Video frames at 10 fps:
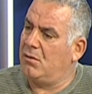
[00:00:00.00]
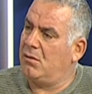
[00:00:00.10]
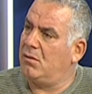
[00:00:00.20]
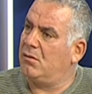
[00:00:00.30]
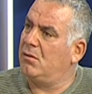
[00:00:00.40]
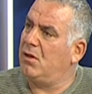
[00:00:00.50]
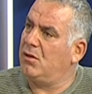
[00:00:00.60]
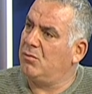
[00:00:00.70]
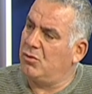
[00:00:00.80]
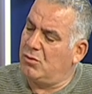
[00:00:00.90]
e,
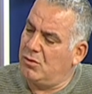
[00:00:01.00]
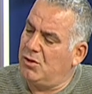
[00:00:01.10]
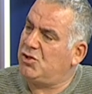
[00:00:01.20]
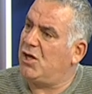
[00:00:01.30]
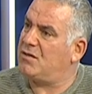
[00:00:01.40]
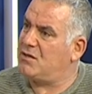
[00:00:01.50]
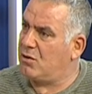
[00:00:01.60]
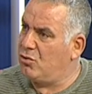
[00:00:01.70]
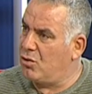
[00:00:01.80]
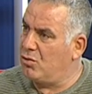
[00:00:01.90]
nedir bu inşaat
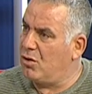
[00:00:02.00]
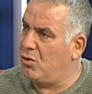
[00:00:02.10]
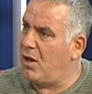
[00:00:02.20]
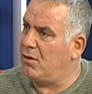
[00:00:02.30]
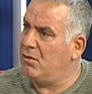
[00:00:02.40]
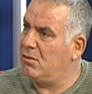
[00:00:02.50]
sektöründe olan